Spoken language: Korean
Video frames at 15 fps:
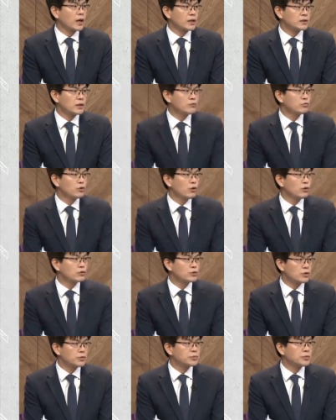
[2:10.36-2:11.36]
가장
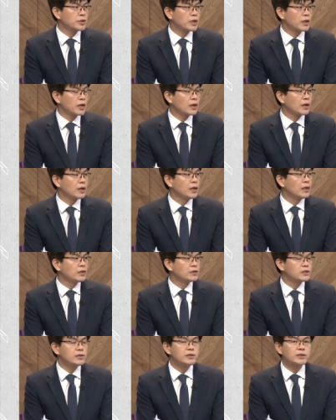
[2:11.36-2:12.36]
우려스럽습니다. 그러니까
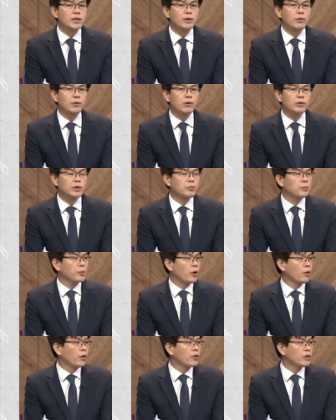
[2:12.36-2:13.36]
실제로 어디
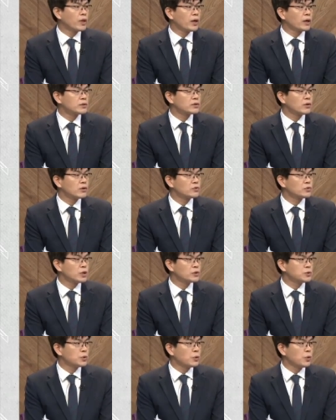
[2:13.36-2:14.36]
병원 내에서
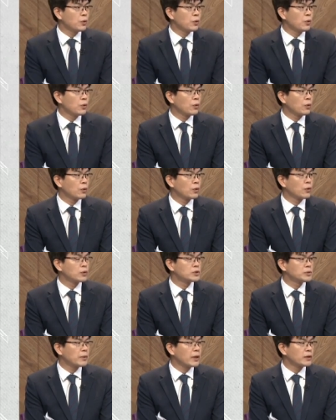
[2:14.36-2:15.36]
최초로
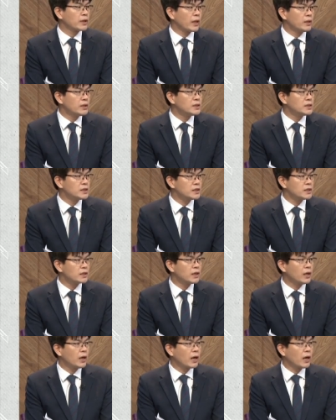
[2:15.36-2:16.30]
시발이 됐는지